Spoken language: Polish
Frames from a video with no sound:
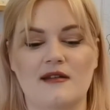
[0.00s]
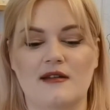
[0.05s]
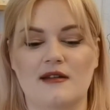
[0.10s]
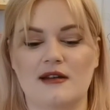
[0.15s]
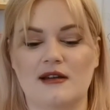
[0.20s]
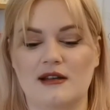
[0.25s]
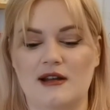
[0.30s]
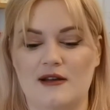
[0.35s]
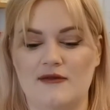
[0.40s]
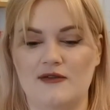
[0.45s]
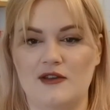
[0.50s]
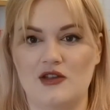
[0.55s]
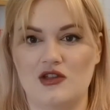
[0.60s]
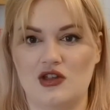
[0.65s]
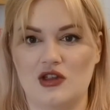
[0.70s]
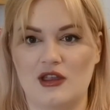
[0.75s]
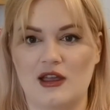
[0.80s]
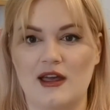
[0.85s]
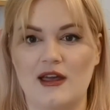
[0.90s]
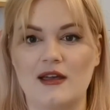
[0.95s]
y,
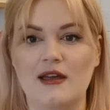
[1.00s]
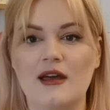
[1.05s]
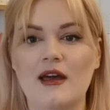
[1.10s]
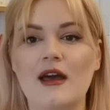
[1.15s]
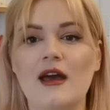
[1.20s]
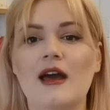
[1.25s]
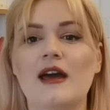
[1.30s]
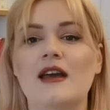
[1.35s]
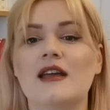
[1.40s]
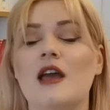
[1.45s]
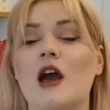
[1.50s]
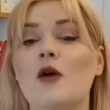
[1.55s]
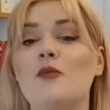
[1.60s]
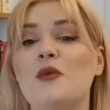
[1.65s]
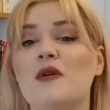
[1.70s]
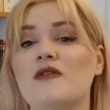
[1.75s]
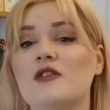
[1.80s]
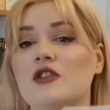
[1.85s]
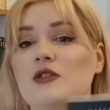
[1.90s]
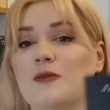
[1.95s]
graficznej. Ja
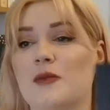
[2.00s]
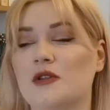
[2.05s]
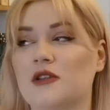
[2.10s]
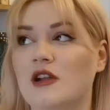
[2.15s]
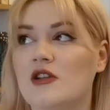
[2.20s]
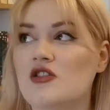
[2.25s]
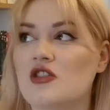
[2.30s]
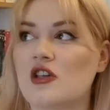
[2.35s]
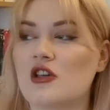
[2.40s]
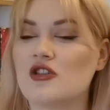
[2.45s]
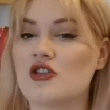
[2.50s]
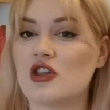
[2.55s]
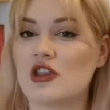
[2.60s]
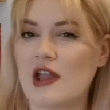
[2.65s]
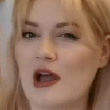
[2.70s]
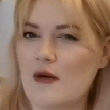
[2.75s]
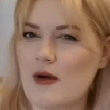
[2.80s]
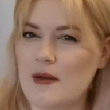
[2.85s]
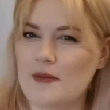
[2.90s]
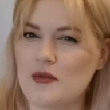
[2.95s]
opowieść podręcznej
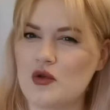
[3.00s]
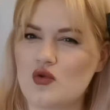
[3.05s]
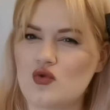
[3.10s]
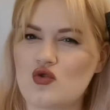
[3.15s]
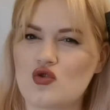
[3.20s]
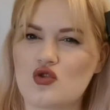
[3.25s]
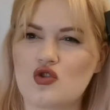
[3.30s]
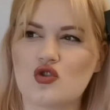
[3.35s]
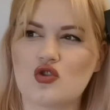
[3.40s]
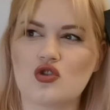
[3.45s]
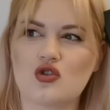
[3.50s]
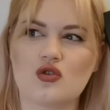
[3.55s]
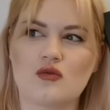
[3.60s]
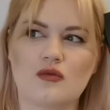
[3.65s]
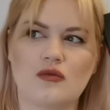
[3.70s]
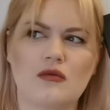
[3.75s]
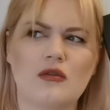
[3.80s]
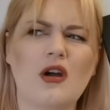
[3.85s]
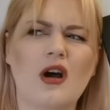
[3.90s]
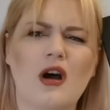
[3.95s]
czytałam już
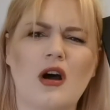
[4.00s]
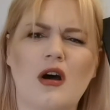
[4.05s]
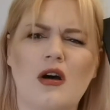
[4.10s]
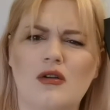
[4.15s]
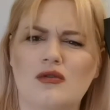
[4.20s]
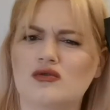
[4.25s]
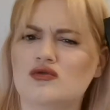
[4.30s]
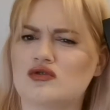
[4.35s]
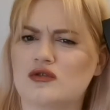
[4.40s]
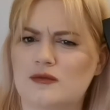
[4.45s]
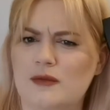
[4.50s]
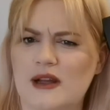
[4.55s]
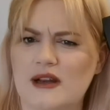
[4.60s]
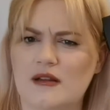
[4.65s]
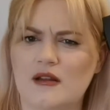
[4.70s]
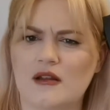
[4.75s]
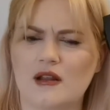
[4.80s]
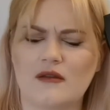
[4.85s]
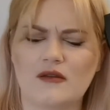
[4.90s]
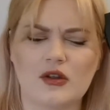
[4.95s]
no już
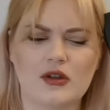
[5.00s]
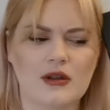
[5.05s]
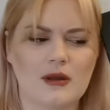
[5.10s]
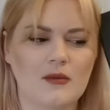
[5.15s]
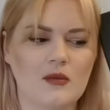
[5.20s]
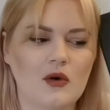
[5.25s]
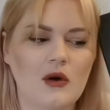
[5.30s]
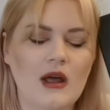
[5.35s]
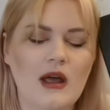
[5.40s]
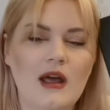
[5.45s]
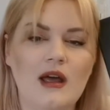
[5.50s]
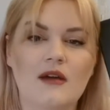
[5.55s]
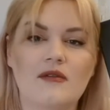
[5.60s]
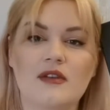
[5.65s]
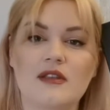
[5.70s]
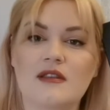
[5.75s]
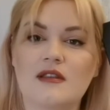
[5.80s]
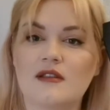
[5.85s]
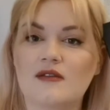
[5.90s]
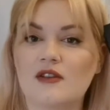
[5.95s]
bardzo dawno temu.
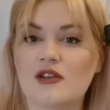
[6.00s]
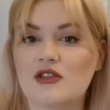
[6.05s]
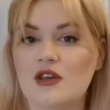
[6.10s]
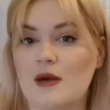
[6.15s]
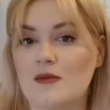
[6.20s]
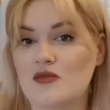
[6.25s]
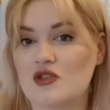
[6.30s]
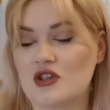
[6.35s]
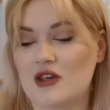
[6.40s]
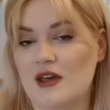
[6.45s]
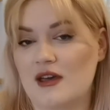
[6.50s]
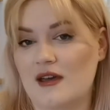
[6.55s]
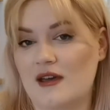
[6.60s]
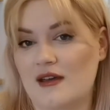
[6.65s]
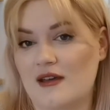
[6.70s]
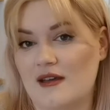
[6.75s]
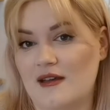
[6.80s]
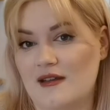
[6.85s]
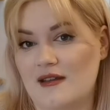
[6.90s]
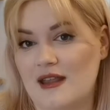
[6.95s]
Więc stwierdziłam,
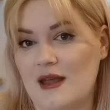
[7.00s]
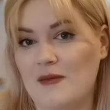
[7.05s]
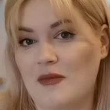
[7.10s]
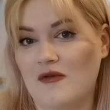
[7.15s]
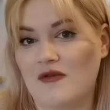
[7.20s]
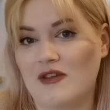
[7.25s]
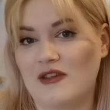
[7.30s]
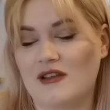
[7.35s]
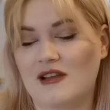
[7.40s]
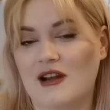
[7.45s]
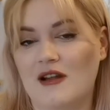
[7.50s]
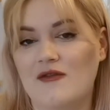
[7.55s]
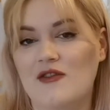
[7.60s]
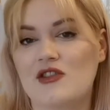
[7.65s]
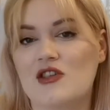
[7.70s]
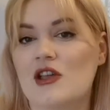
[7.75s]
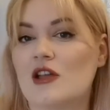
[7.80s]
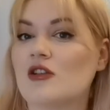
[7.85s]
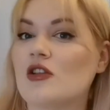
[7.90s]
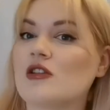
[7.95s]
że y, ta powieść
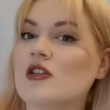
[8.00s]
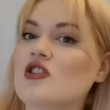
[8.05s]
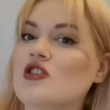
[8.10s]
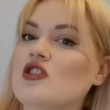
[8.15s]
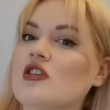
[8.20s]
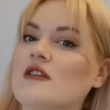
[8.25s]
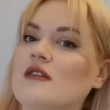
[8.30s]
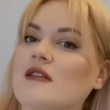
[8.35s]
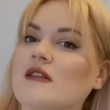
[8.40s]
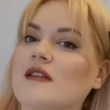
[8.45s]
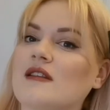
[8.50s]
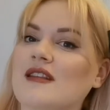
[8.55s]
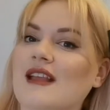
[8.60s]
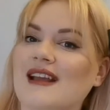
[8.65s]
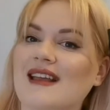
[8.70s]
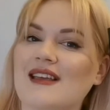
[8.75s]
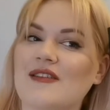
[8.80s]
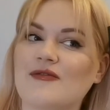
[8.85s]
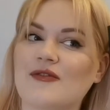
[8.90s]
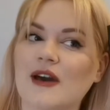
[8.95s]
graficzna to też jest
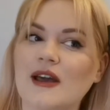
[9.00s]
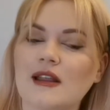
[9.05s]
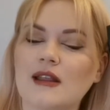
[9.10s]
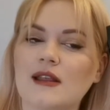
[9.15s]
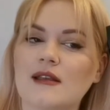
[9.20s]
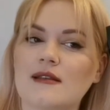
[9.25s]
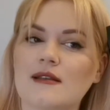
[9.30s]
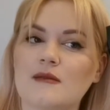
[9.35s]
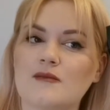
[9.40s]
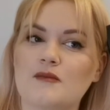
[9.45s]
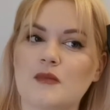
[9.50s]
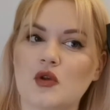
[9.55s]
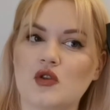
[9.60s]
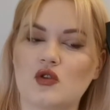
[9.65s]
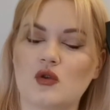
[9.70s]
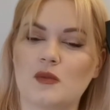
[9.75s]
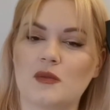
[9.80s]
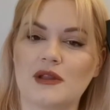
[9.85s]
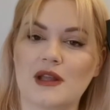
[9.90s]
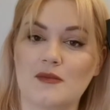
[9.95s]
taki fajny
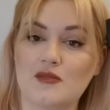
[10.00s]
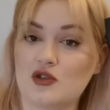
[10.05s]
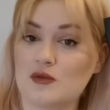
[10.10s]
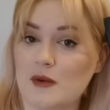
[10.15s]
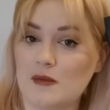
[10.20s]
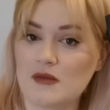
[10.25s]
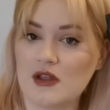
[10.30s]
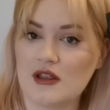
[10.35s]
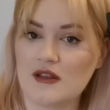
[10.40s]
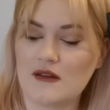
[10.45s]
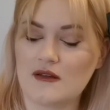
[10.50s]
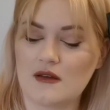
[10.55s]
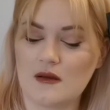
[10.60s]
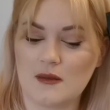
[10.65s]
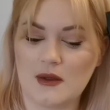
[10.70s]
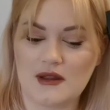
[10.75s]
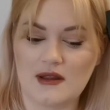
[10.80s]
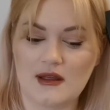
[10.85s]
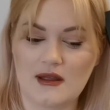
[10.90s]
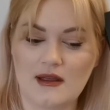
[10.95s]
sposób na przypomnienie
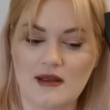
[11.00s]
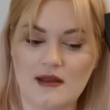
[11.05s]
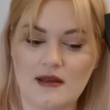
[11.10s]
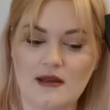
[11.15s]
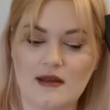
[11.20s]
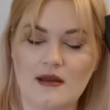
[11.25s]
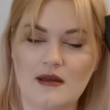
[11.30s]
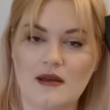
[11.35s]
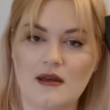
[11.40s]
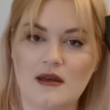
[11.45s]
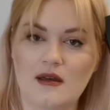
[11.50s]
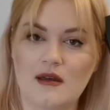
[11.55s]
sobie tej